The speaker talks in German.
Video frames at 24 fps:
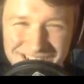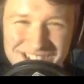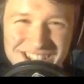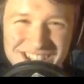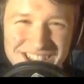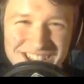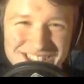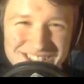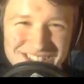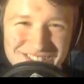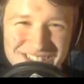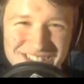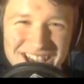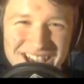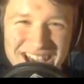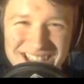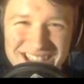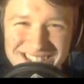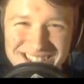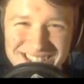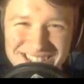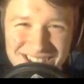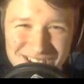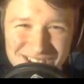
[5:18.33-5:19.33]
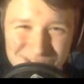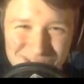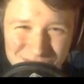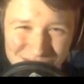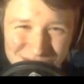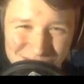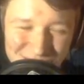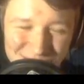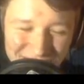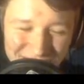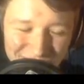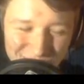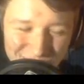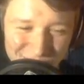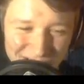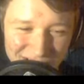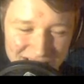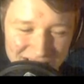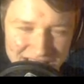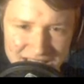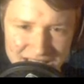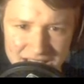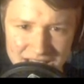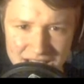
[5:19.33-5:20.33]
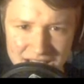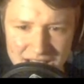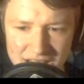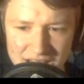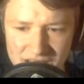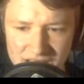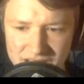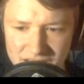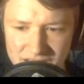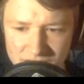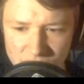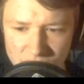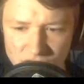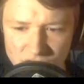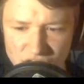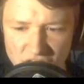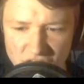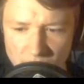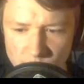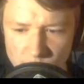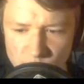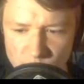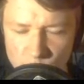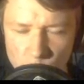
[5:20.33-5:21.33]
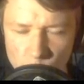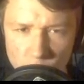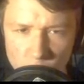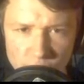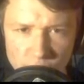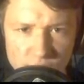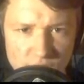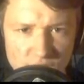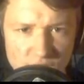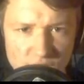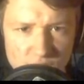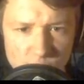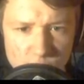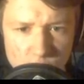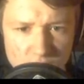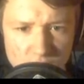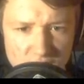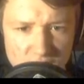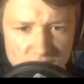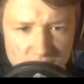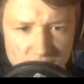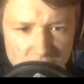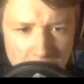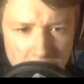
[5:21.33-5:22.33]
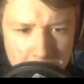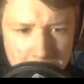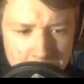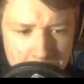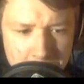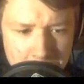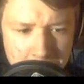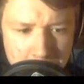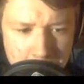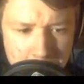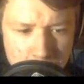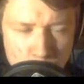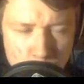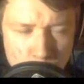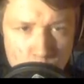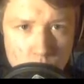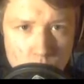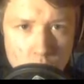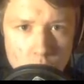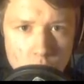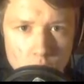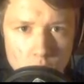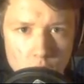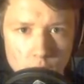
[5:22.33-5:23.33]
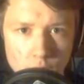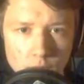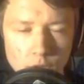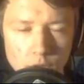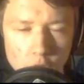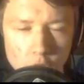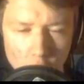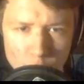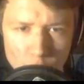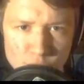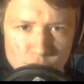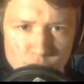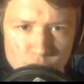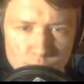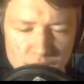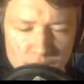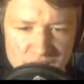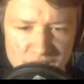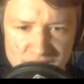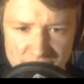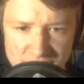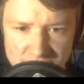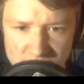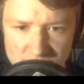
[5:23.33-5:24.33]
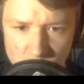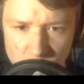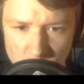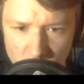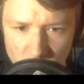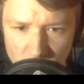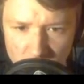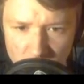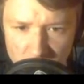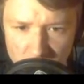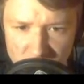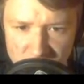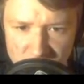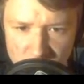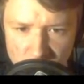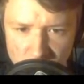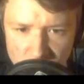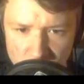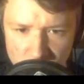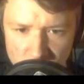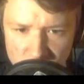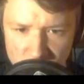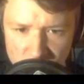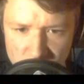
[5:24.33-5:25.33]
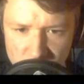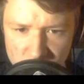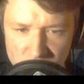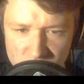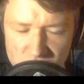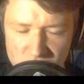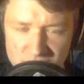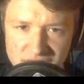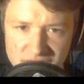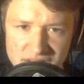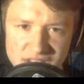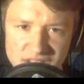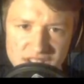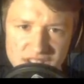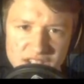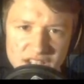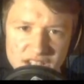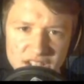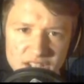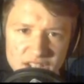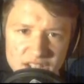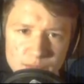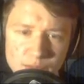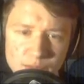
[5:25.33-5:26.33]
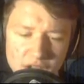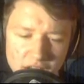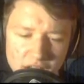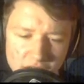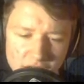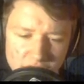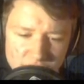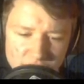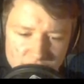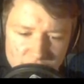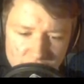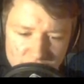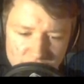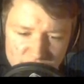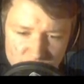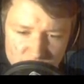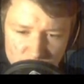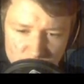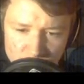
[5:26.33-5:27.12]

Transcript: Scheiße, wie heißt der Spielemacher nochmal? Scott Hemsworth oder so hieß er ja. Glaube ich zumindest. Ich hoffe mal, dass er so hieß, sonst ist das jetzt wirklich peinlich, da ich ja